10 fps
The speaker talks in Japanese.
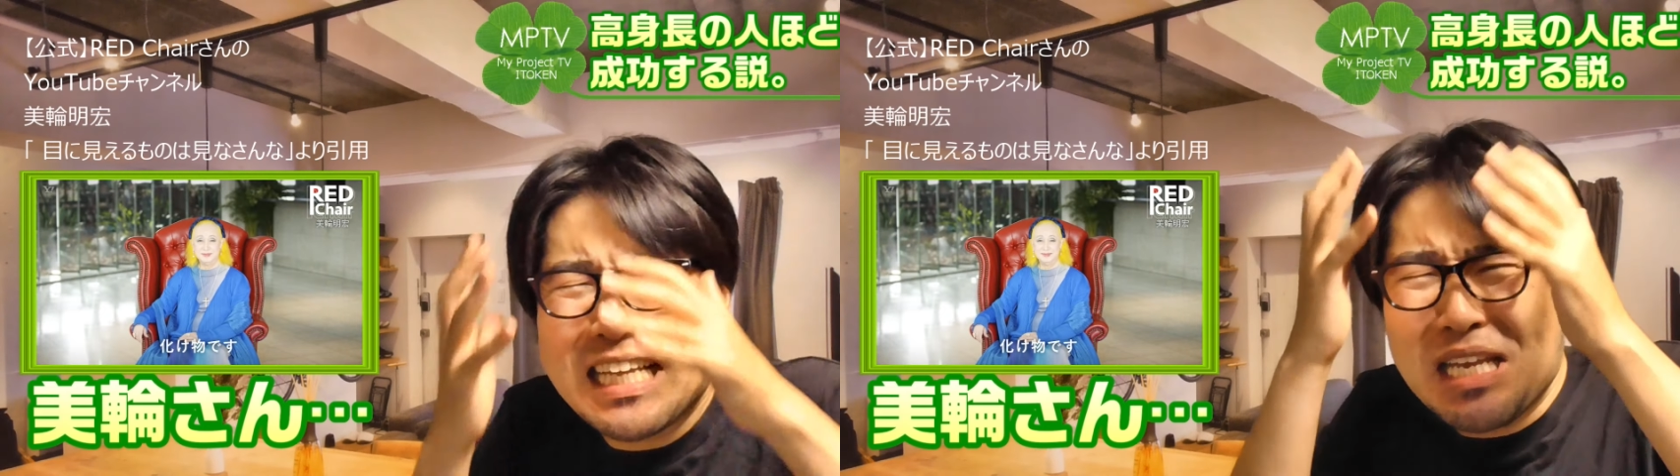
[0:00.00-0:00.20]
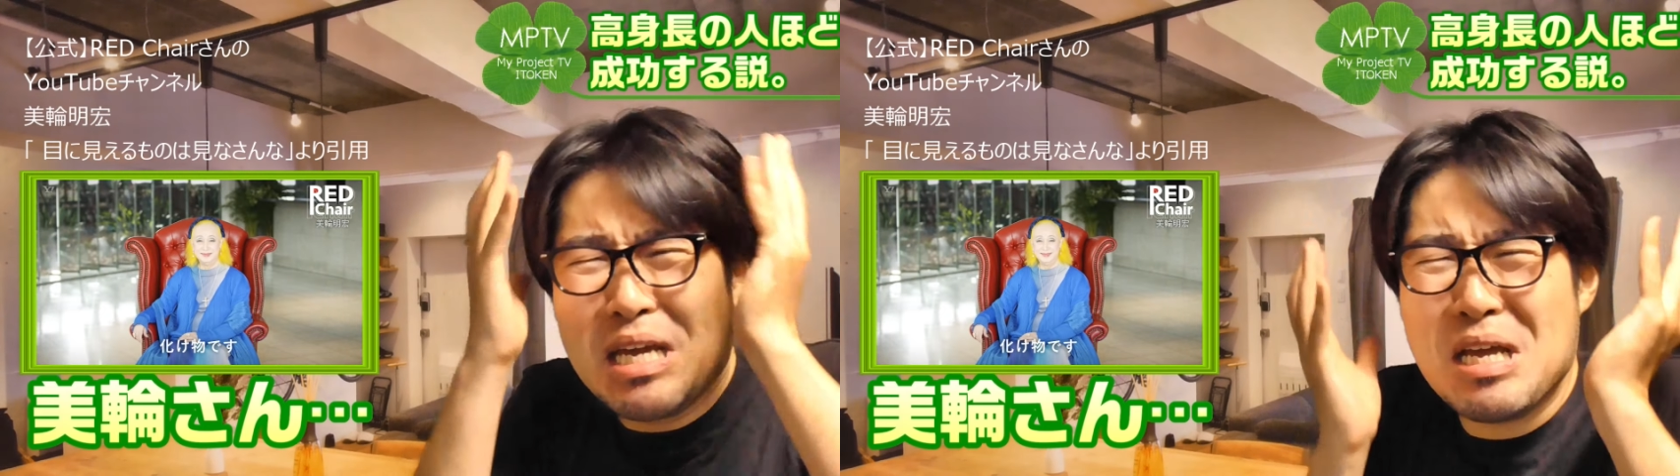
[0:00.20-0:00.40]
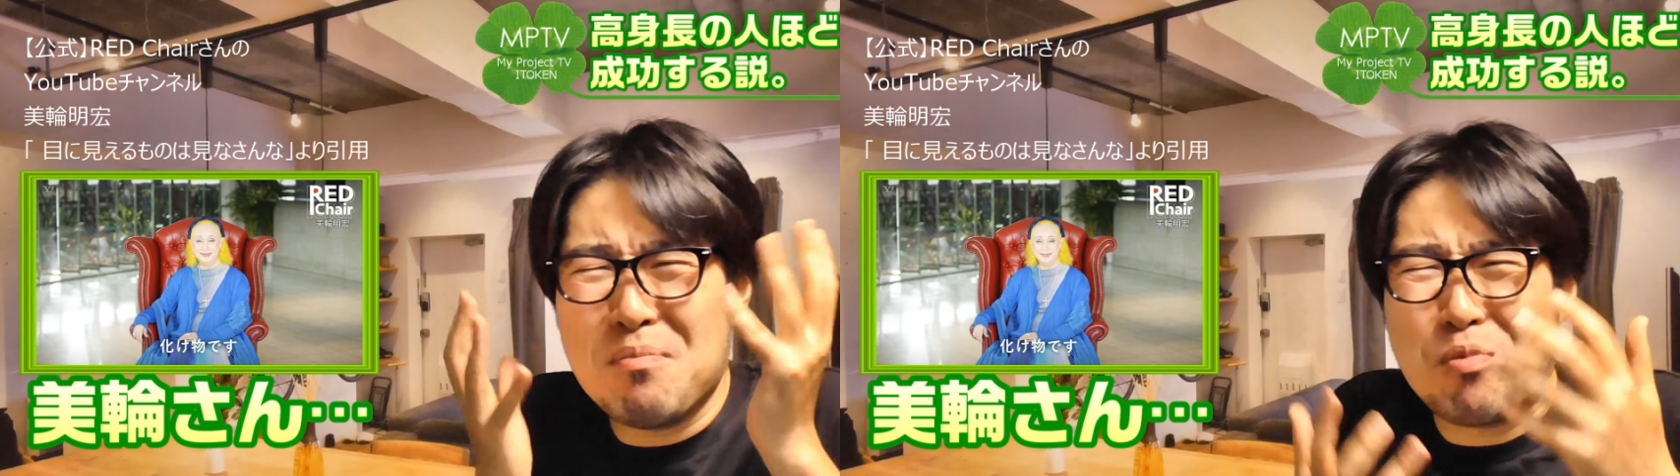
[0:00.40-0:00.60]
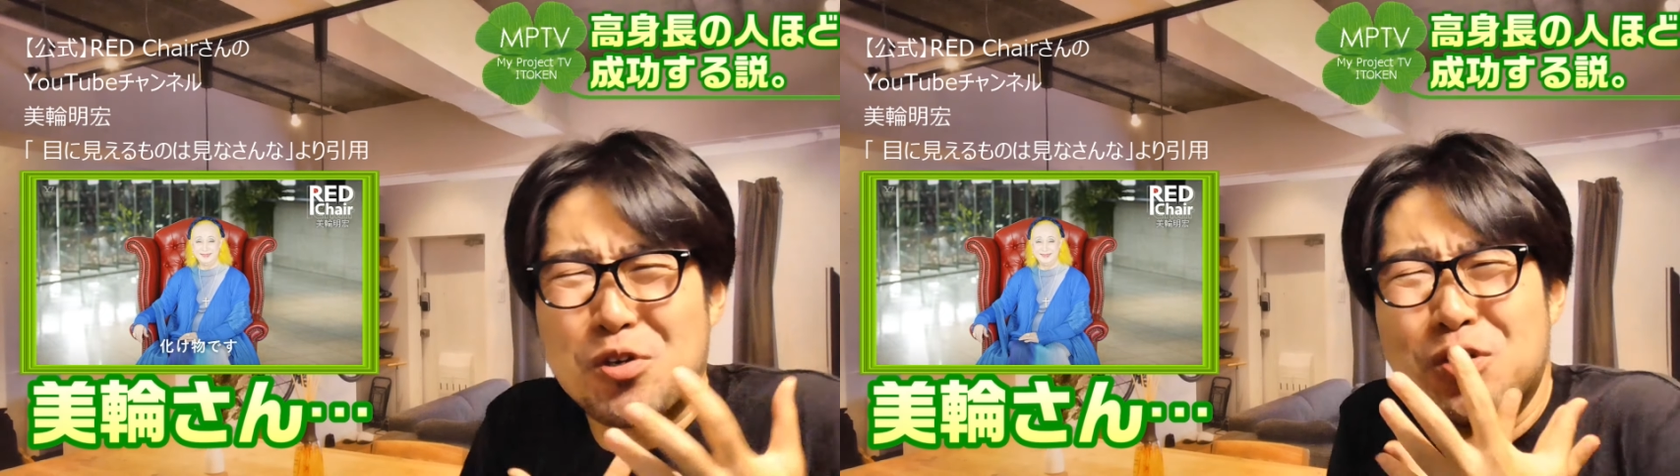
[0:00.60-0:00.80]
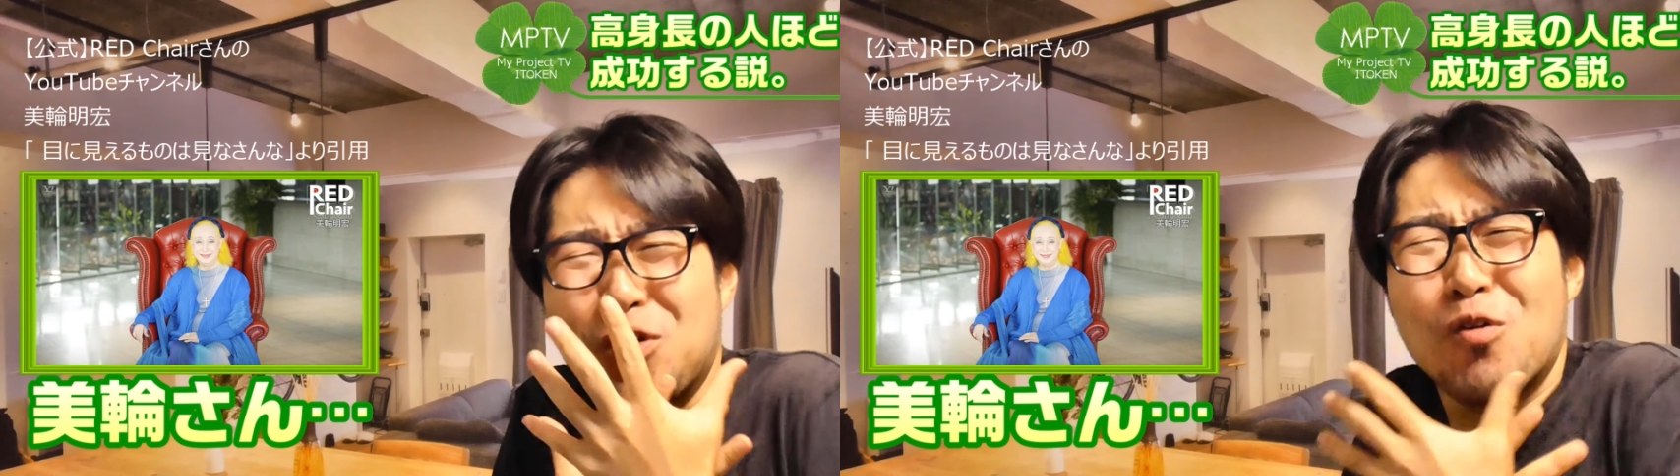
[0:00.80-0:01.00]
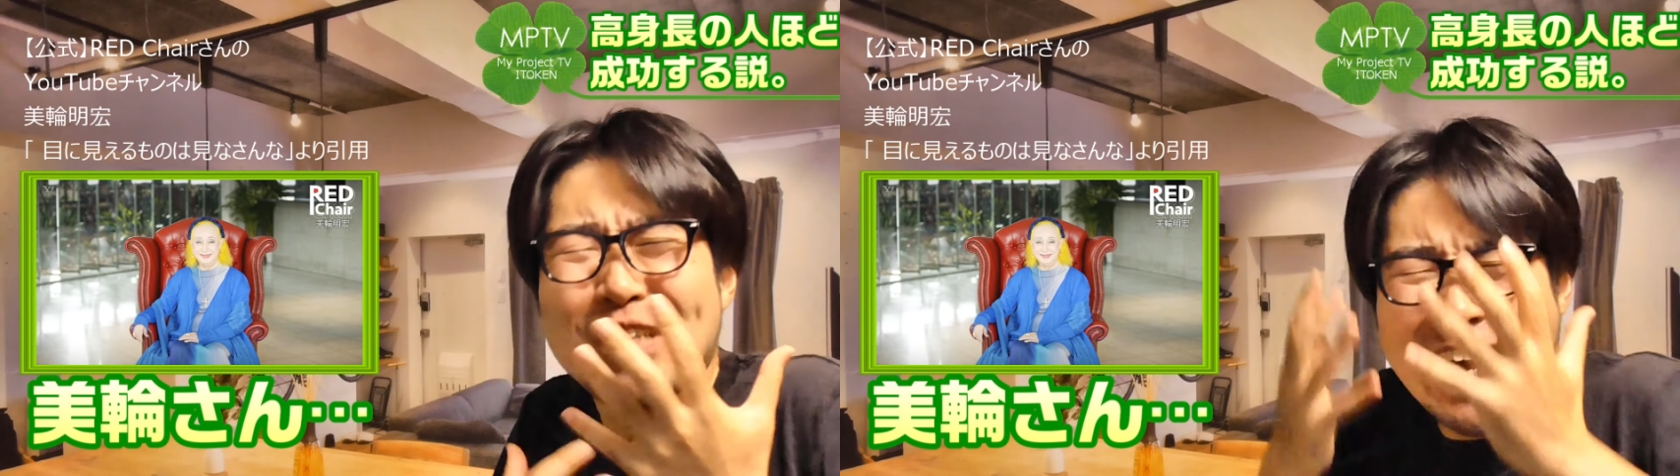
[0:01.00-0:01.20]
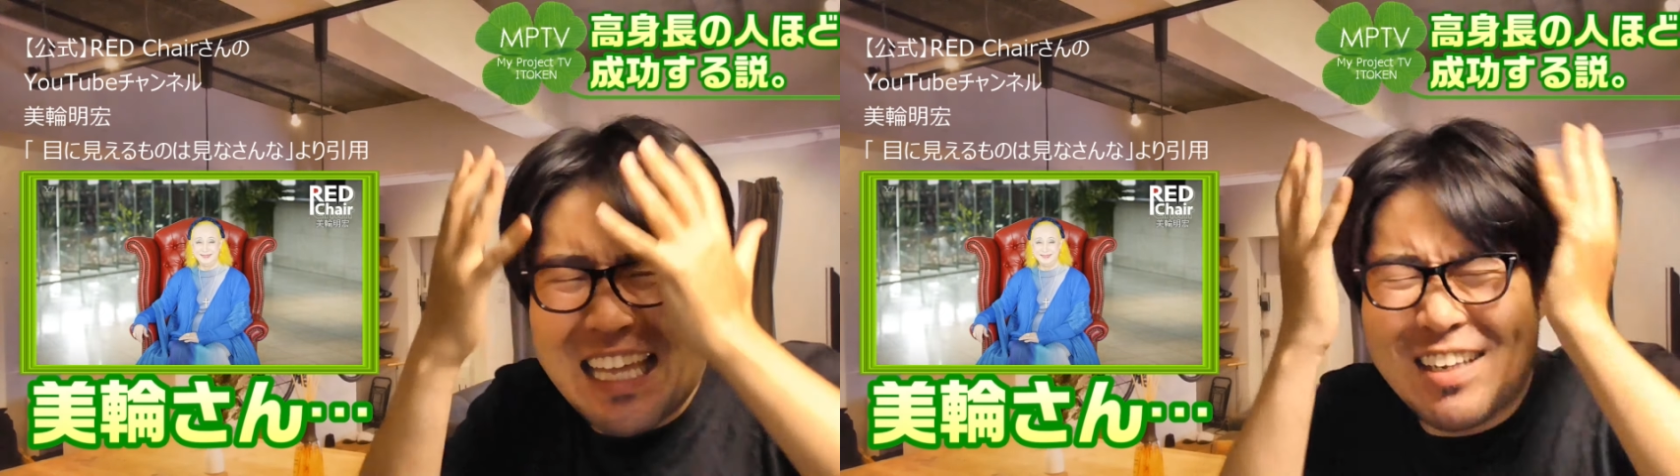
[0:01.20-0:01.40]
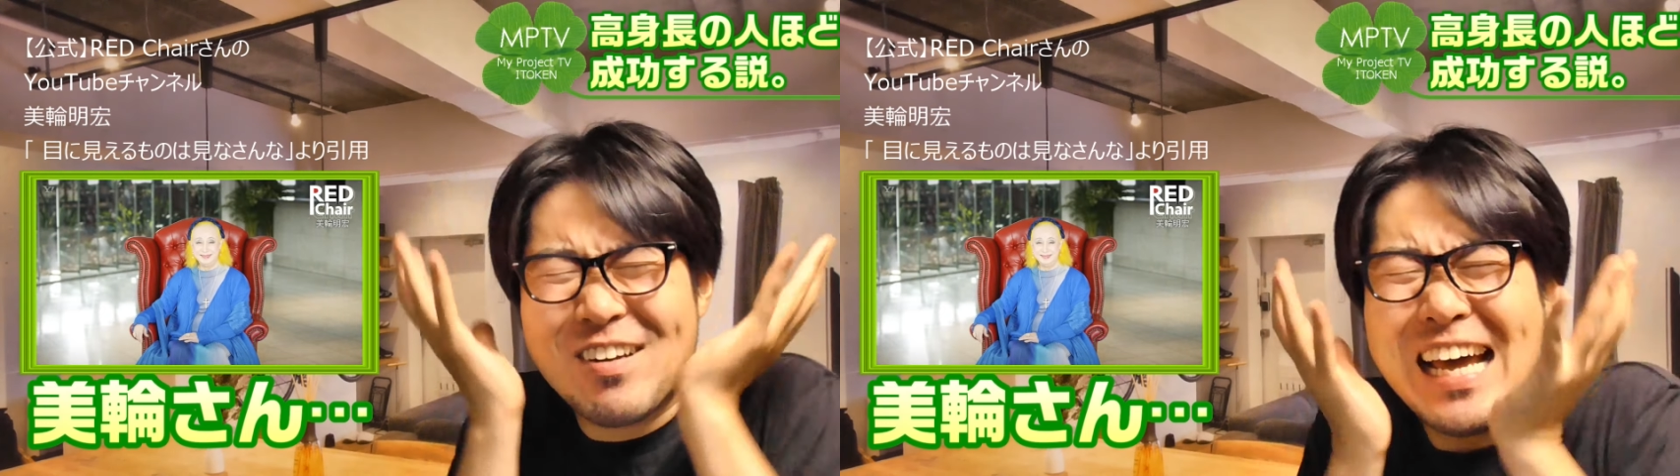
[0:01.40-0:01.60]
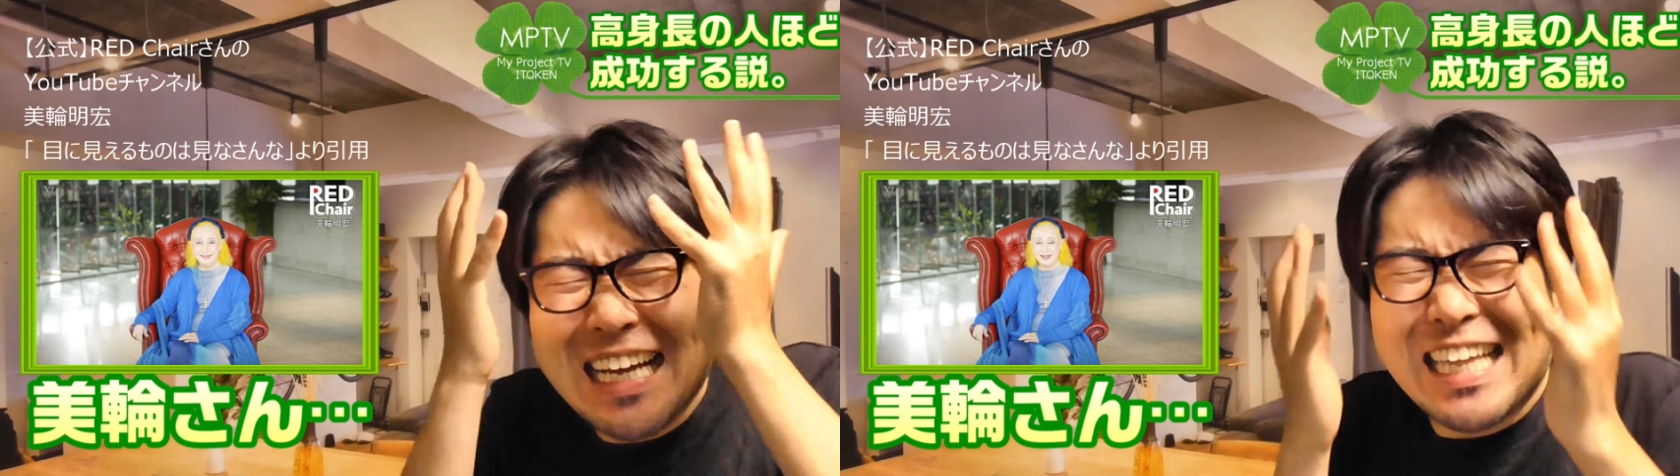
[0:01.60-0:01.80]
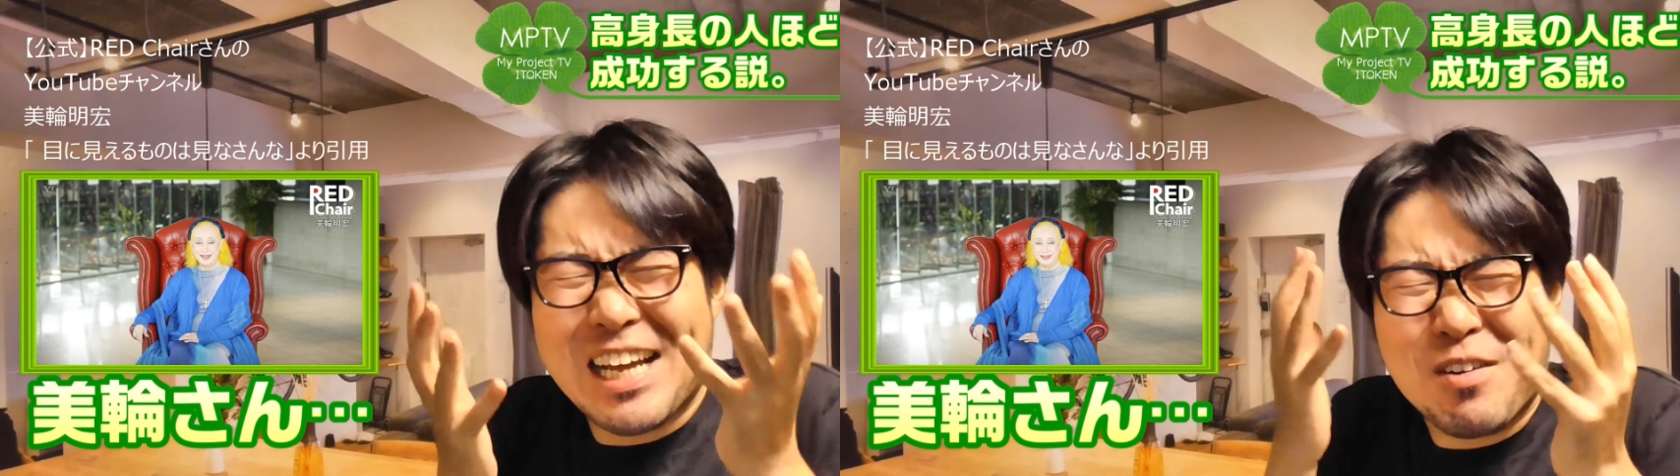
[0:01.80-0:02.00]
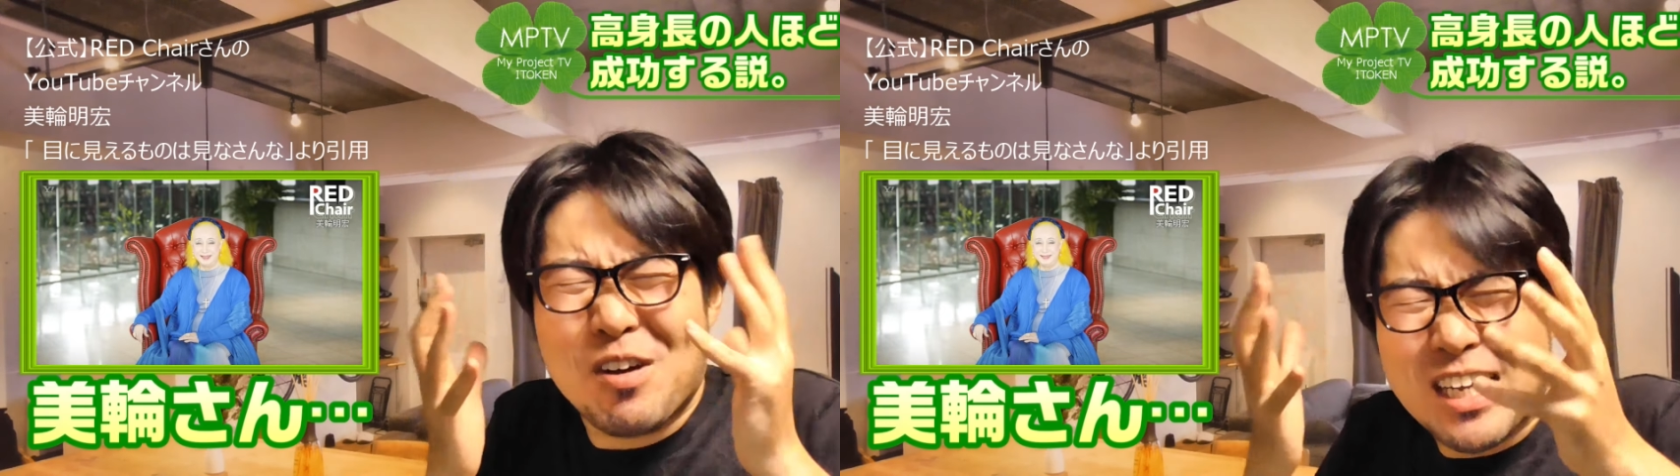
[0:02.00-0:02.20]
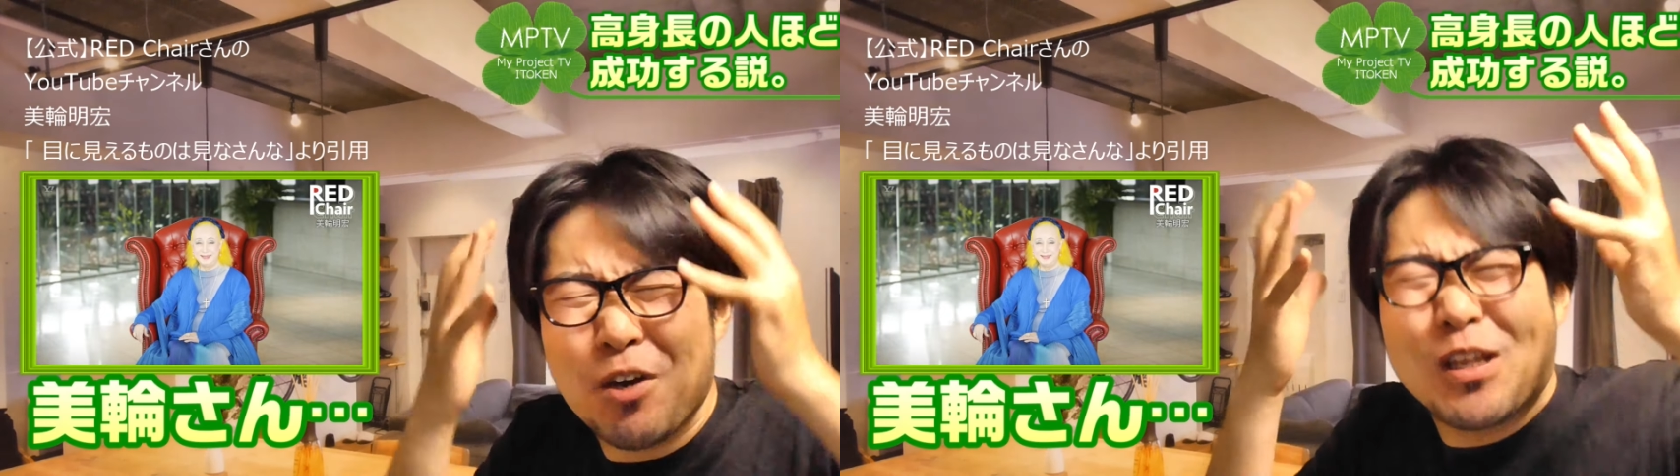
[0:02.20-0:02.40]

手に僕の脳内の中でこう巨